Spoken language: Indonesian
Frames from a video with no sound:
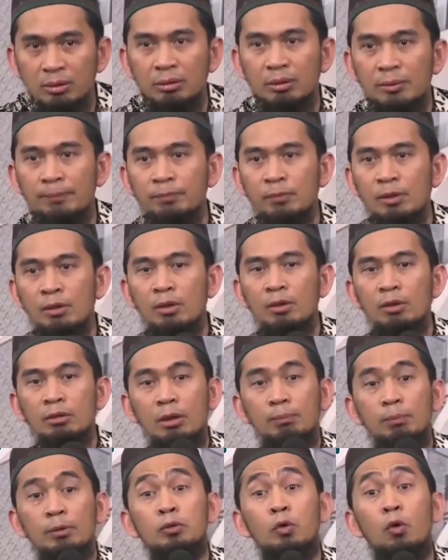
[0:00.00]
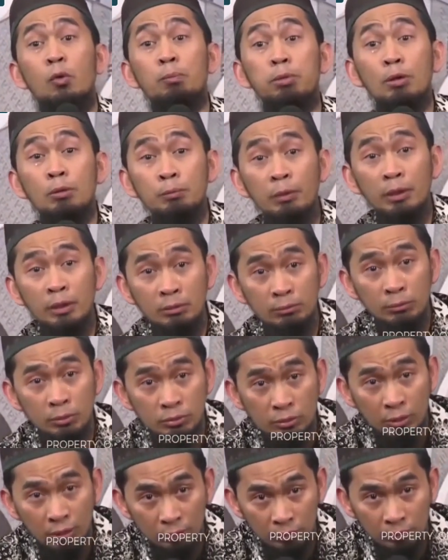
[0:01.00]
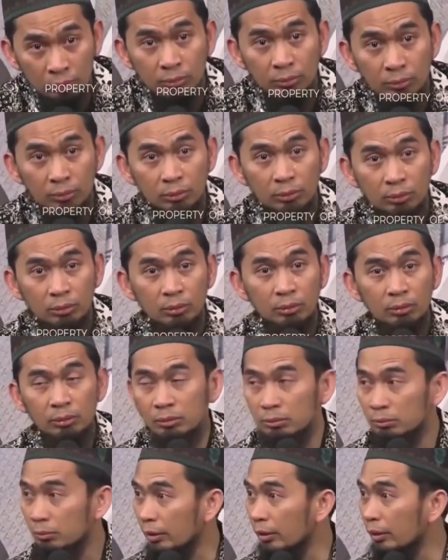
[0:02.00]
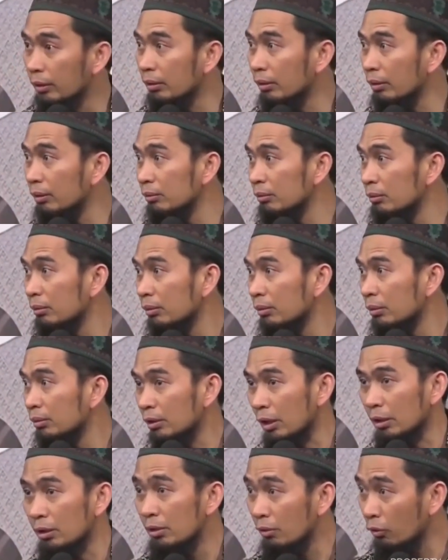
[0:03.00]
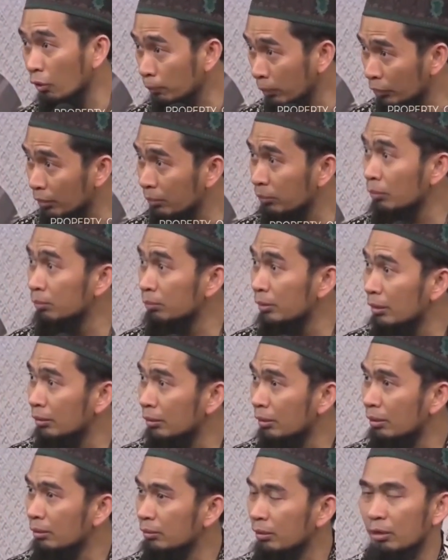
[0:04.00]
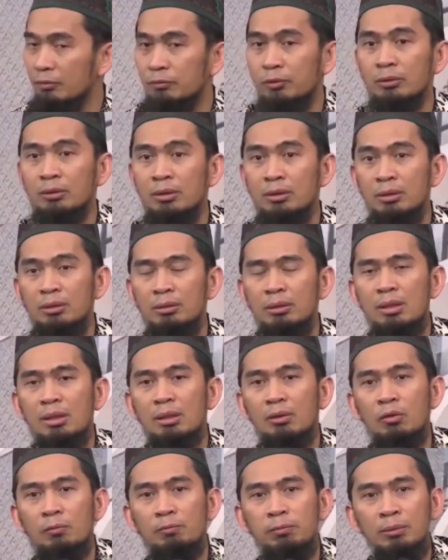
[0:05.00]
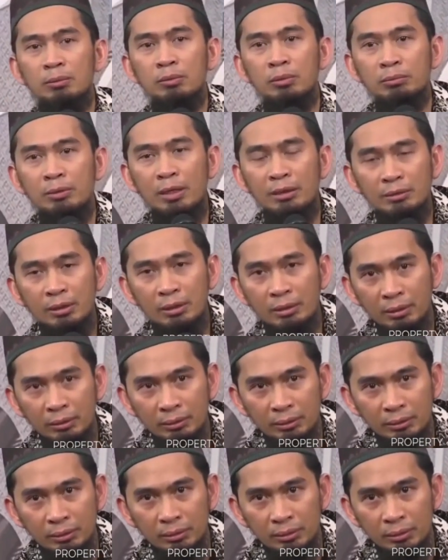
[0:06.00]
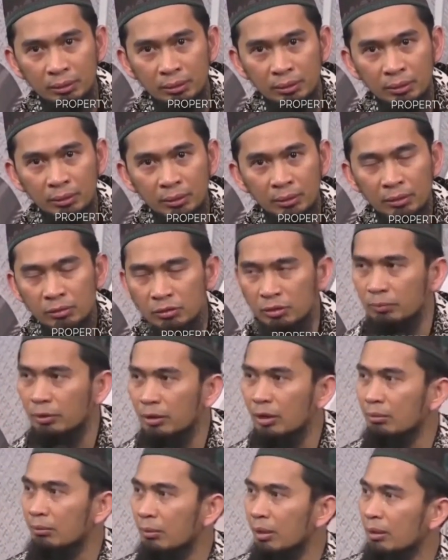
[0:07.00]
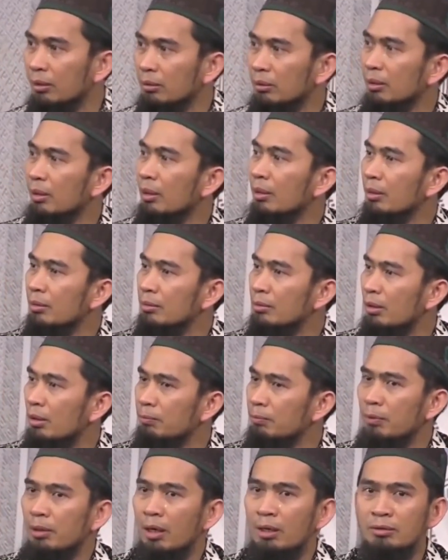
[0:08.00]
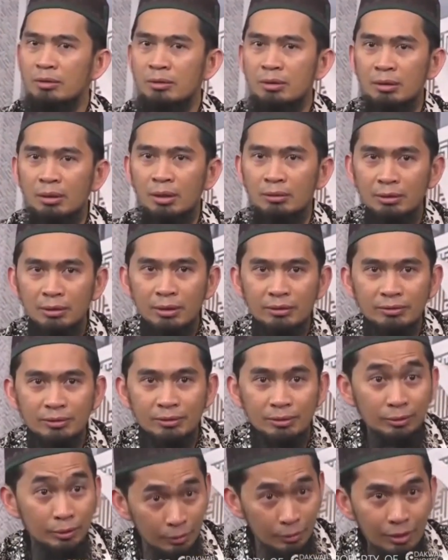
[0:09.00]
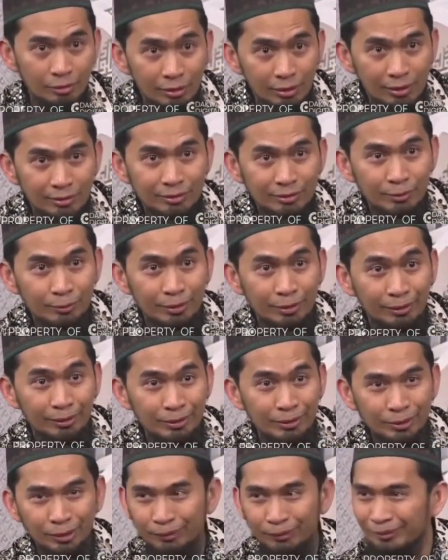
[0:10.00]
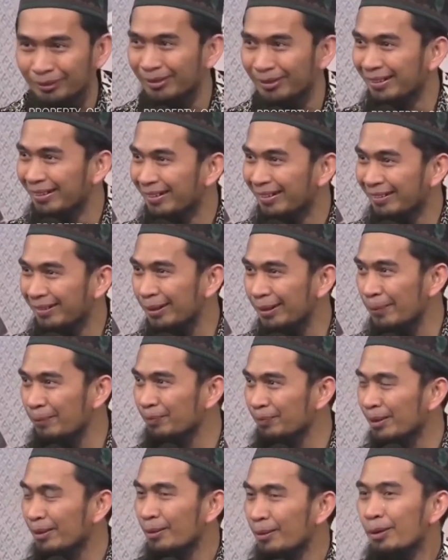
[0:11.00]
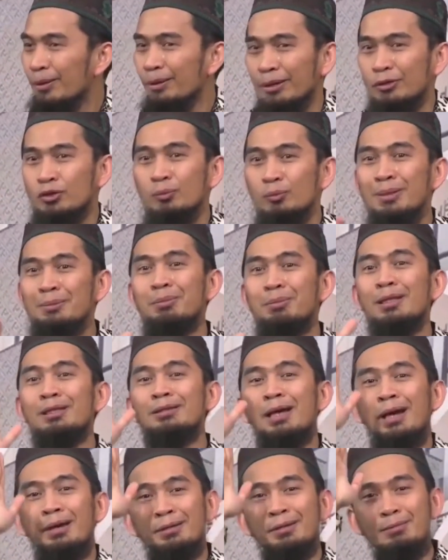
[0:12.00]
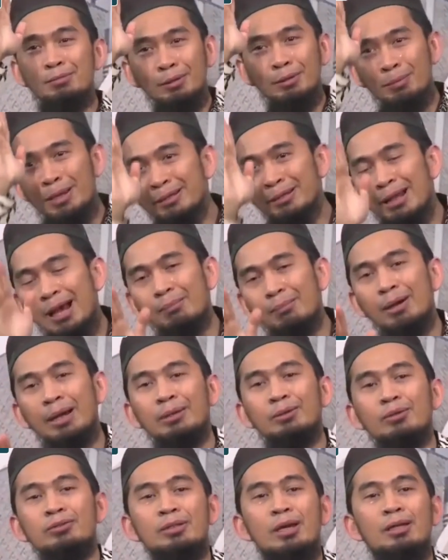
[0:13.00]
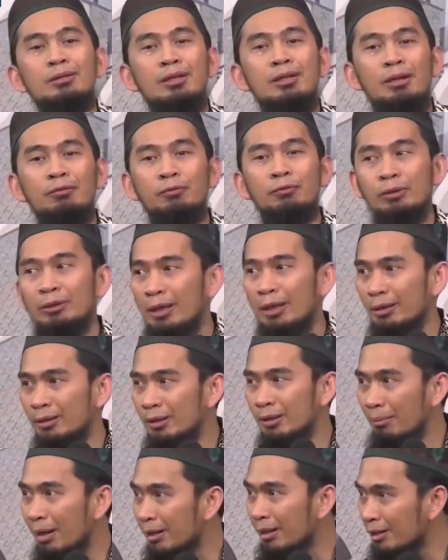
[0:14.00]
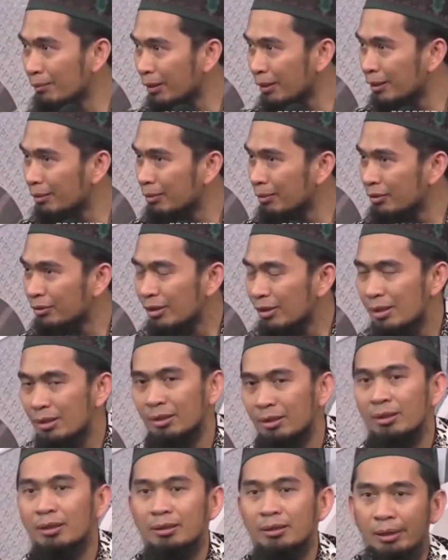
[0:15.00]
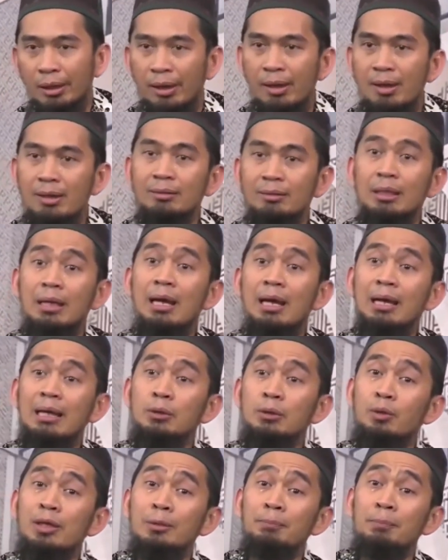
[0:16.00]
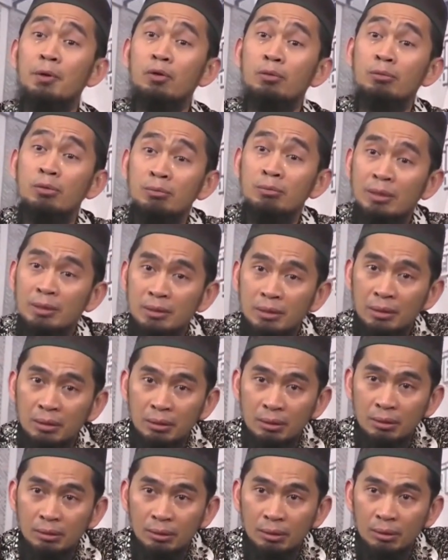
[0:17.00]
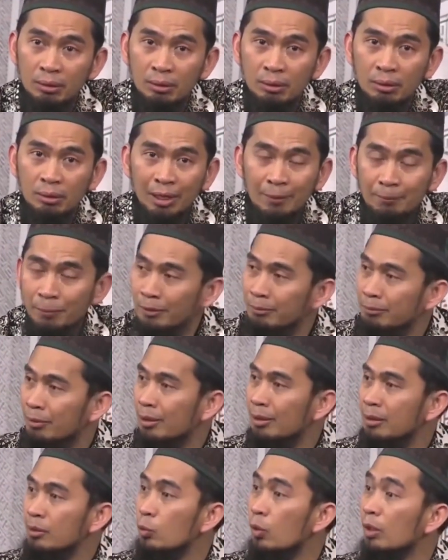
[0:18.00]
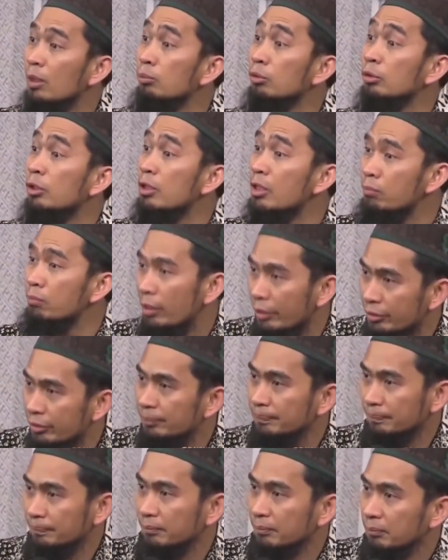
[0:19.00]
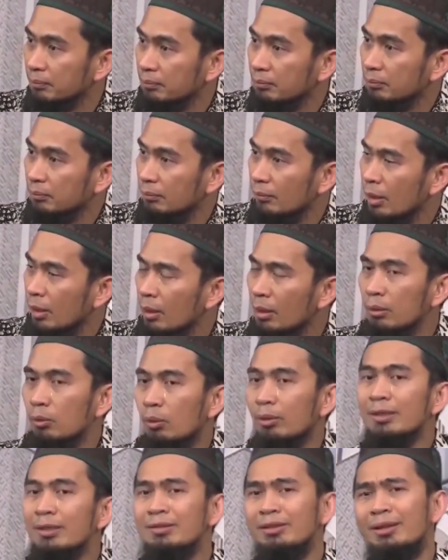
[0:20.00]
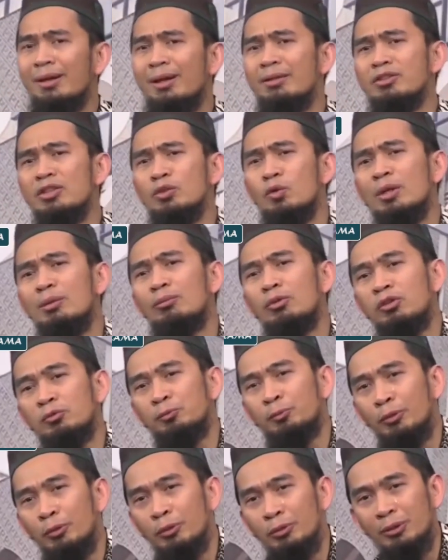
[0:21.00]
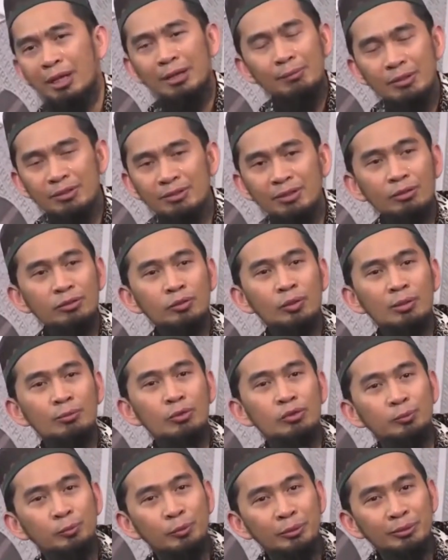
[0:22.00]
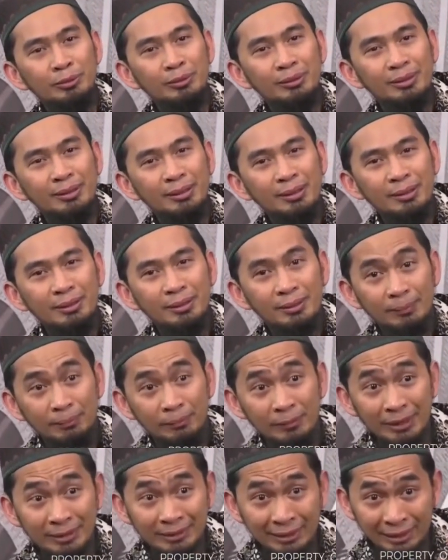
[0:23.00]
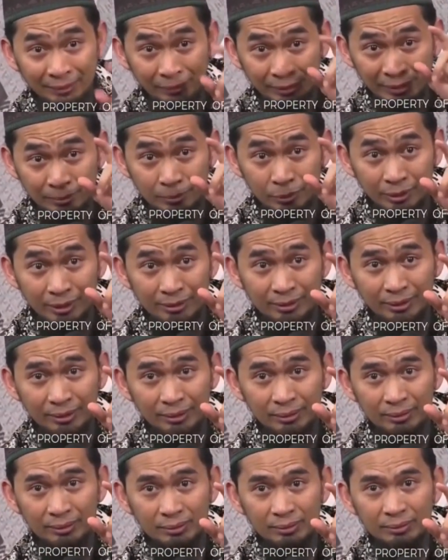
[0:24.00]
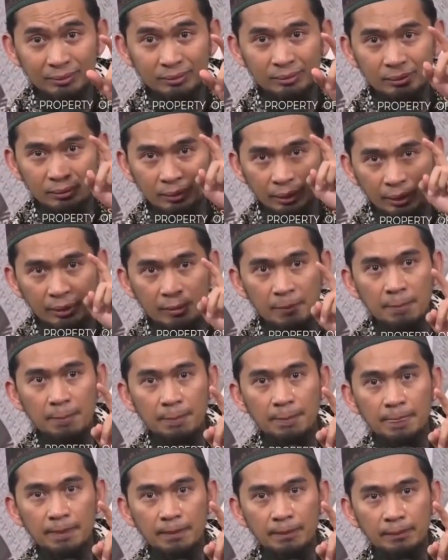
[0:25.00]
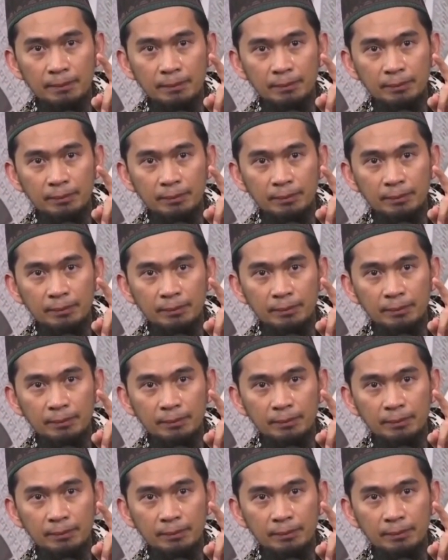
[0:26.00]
di sana dapat koper paling besar bayangkan tadinya kopernya belum datang telepon lagi nak koper belum datang katanya saya bilang ma tenang aja apa hajinya nggak jelas ini tidak jelas saya bilang insya Allah ya nah cuman beritanya berbeda begitu saya telepon lagi mah gimana bisa nah telah keluar pengumumannya kapan ma 2013 loh kan saya hajinya 2010 nggak bisa harus 2010 lihat kalimat ibunda saya nah